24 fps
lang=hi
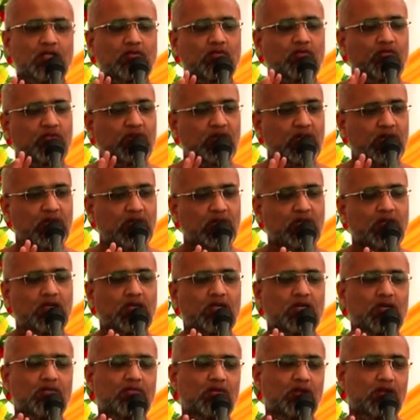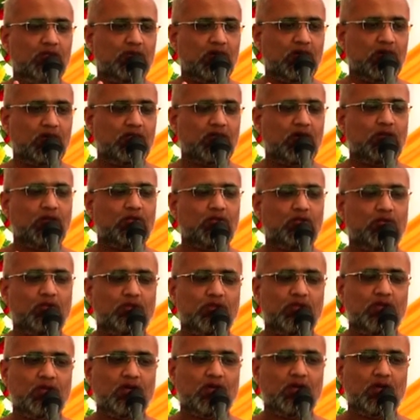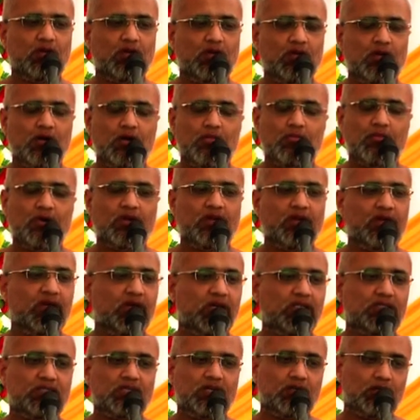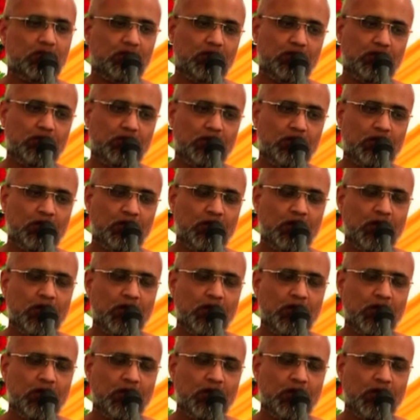वे ही केवली भगवान होते हैं पर ऐसा नहीं है